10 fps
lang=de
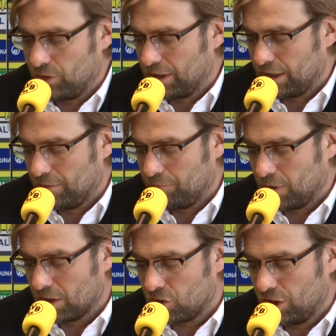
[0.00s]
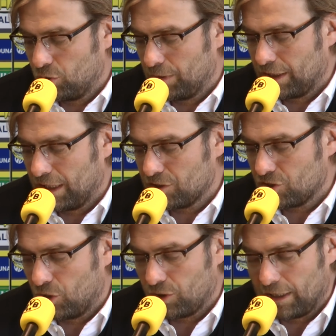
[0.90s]
Und ähm, das steht nur bei
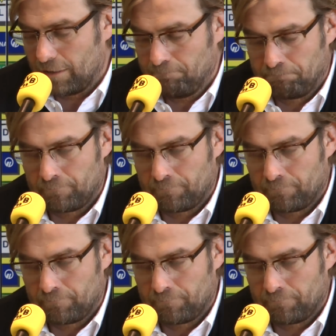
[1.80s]
Kaiserslautern an.